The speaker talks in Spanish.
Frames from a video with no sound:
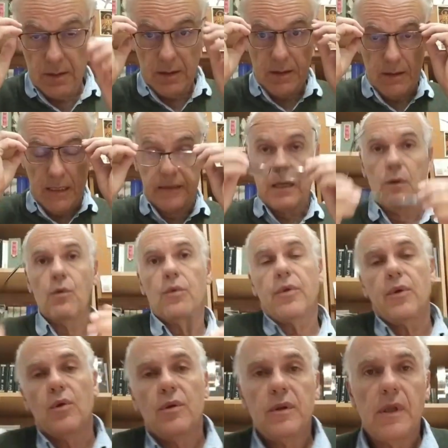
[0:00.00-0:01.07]
La
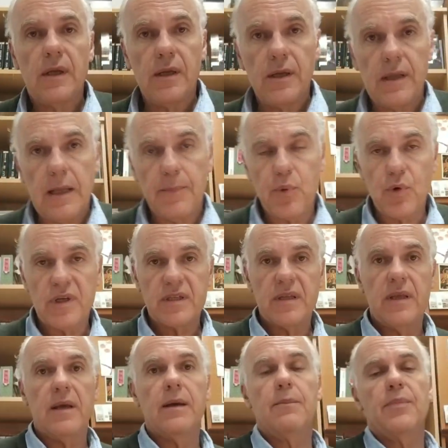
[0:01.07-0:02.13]
traducción de la
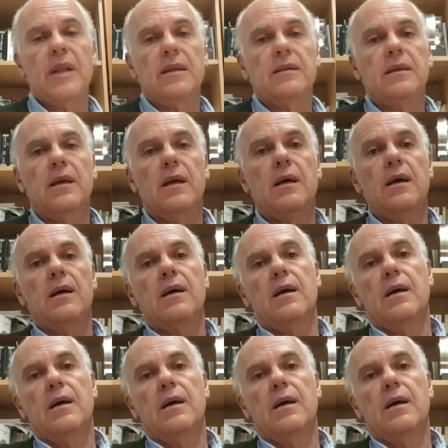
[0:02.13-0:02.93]
poesía plantea